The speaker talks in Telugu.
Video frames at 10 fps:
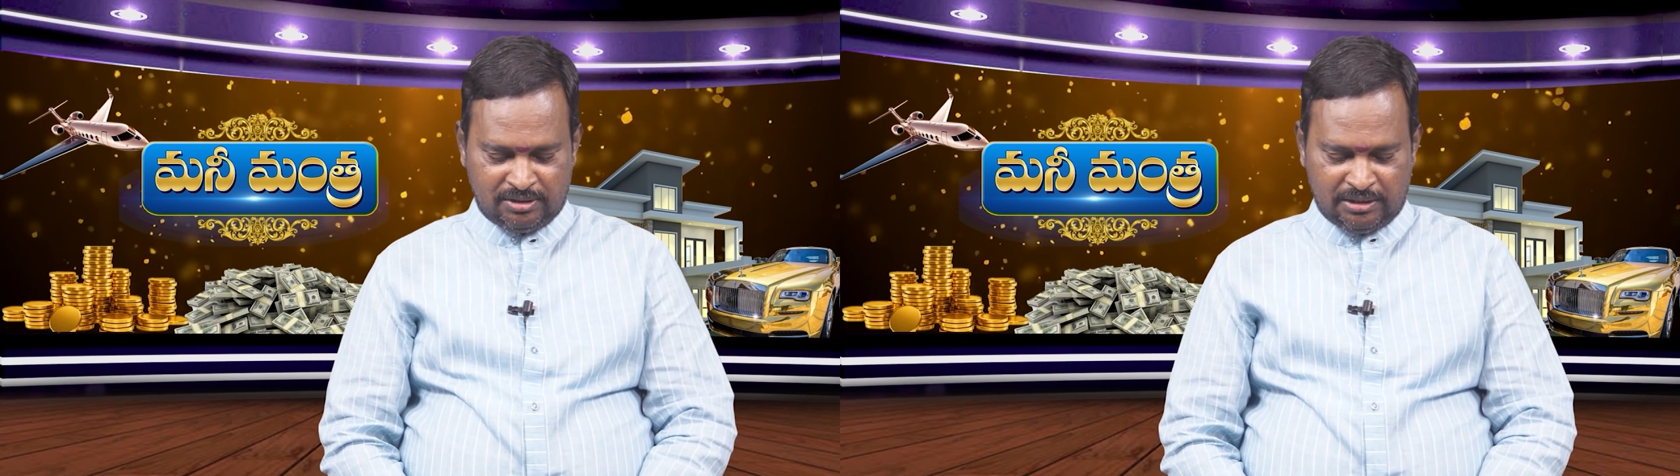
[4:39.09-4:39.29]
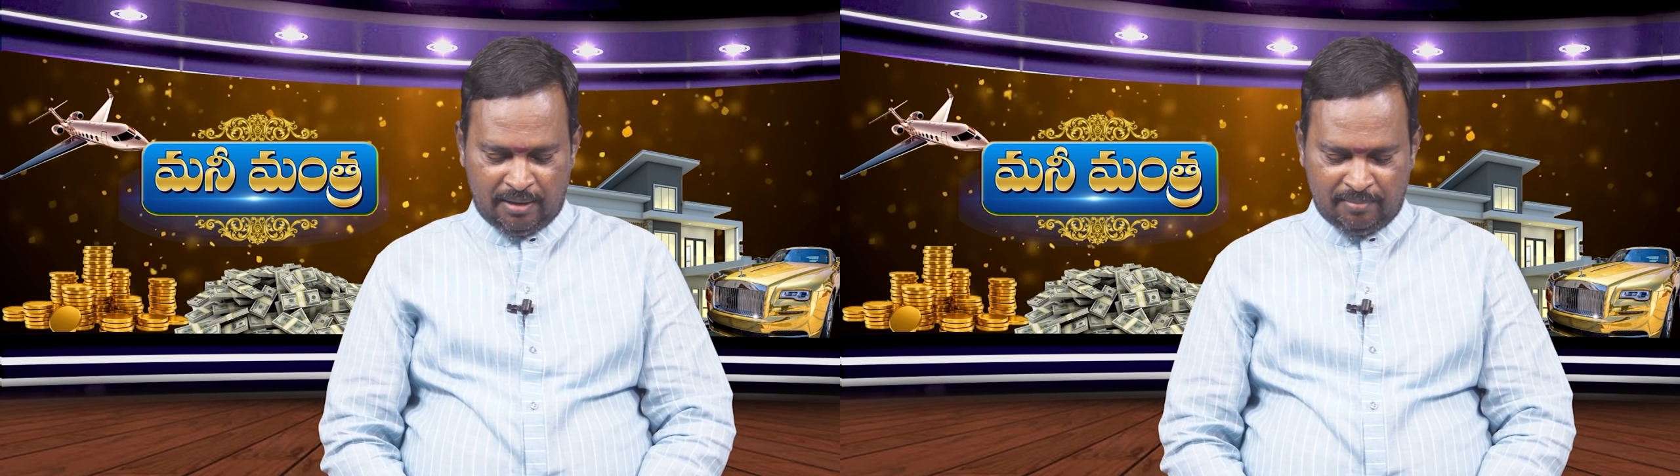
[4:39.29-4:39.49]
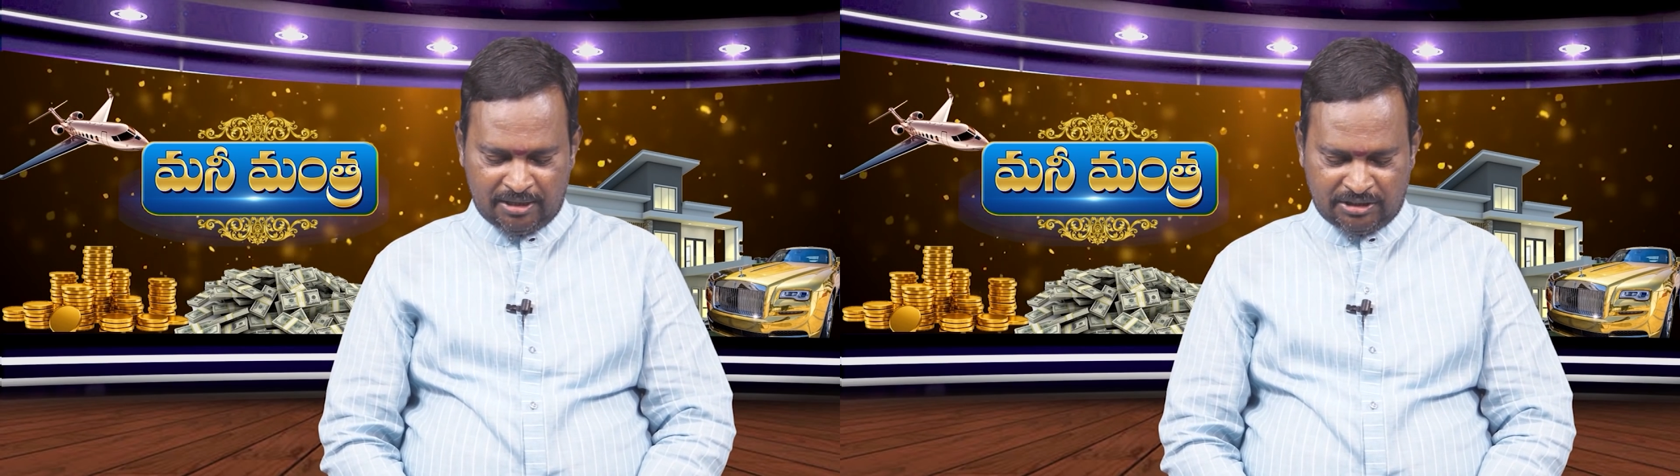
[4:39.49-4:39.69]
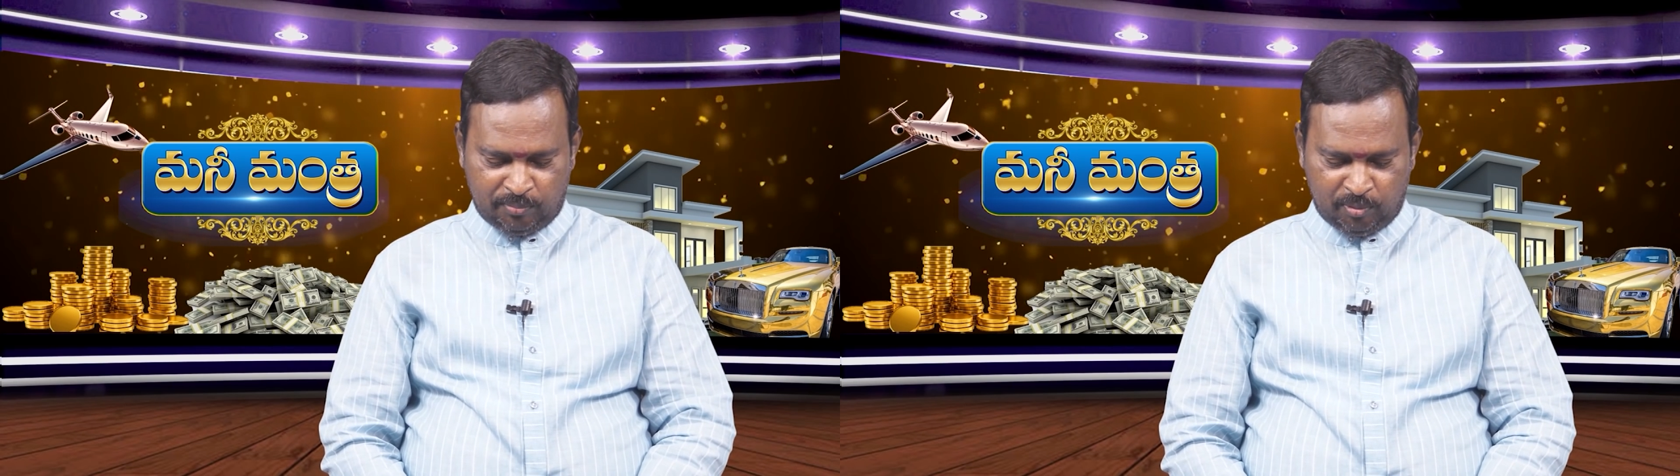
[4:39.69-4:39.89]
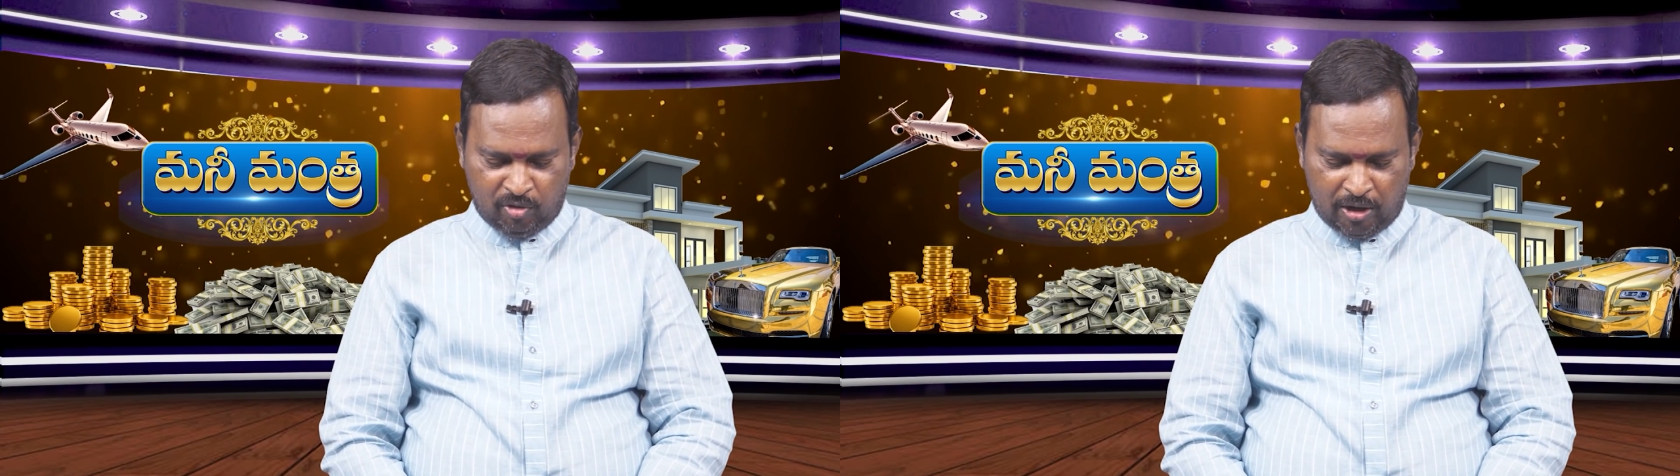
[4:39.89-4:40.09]

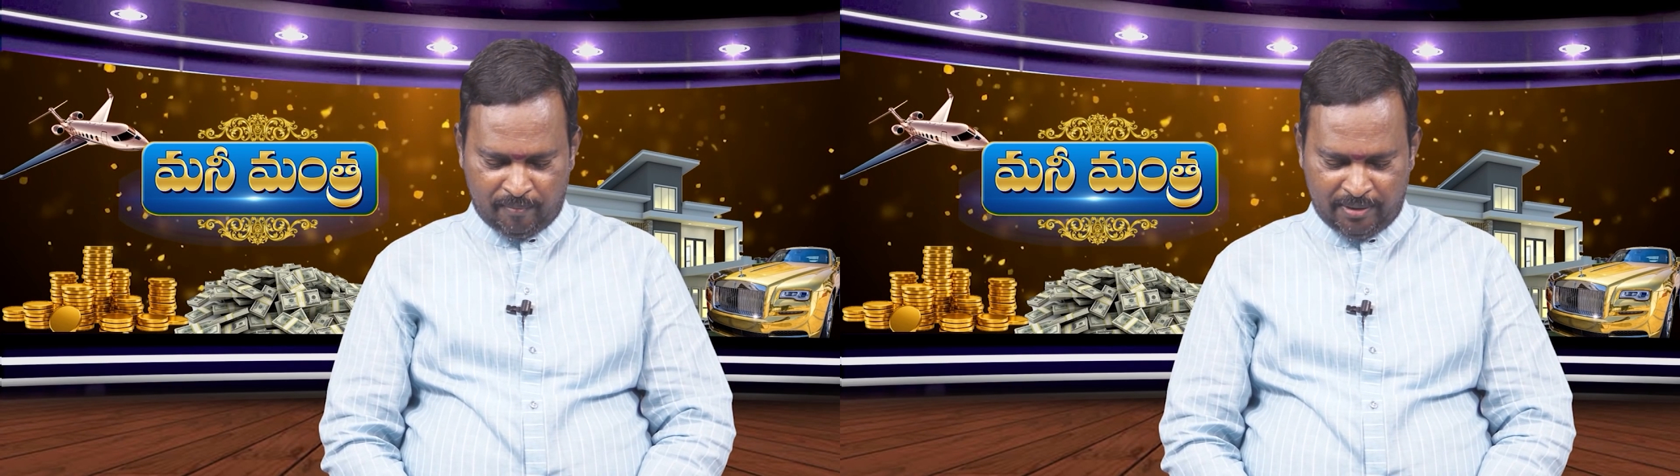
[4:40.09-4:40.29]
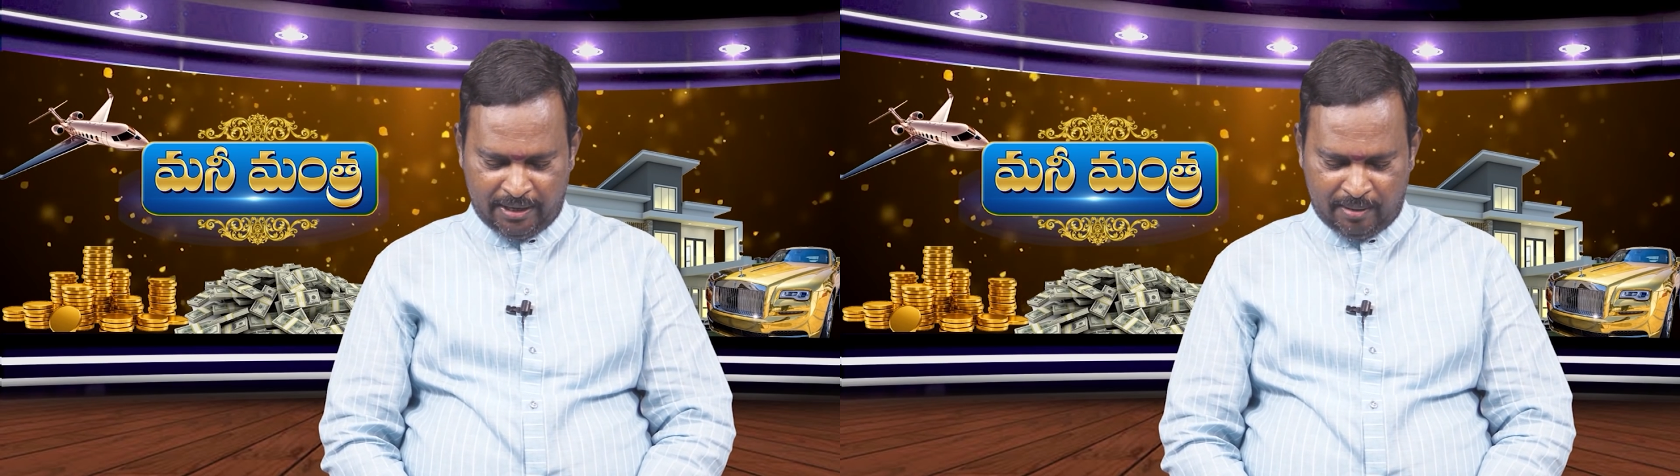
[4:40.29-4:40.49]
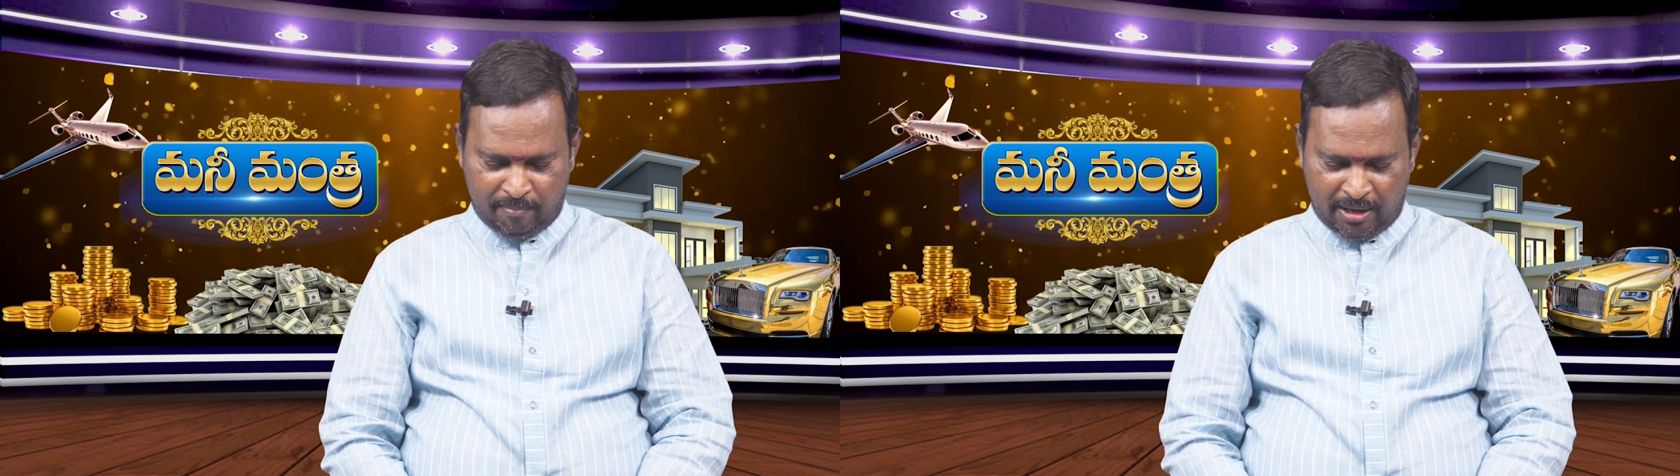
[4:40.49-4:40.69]
సామరస్యపూర్వకమైన